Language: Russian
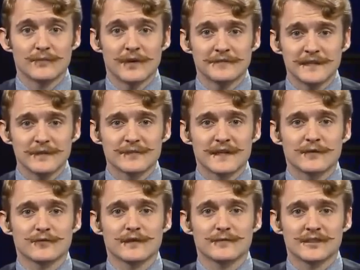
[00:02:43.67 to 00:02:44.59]
По всем
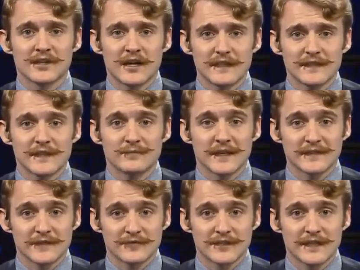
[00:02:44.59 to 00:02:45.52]
законам жанра
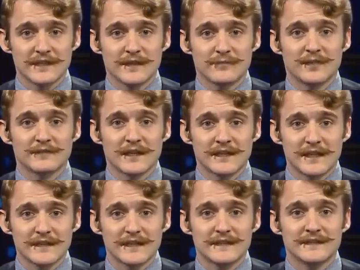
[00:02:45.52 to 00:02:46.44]
продолжение
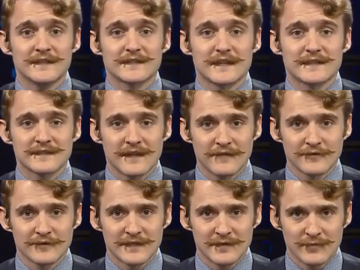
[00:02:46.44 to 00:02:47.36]
балагана не
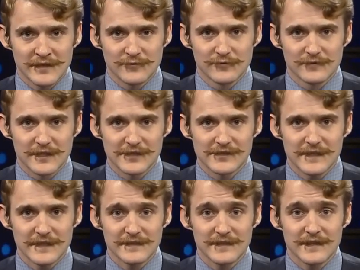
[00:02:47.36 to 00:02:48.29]
заставило себя долго
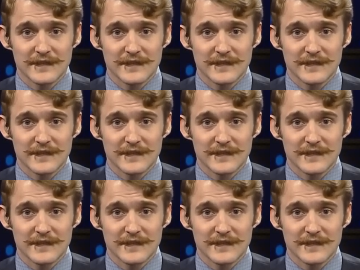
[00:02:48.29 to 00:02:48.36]
ждать.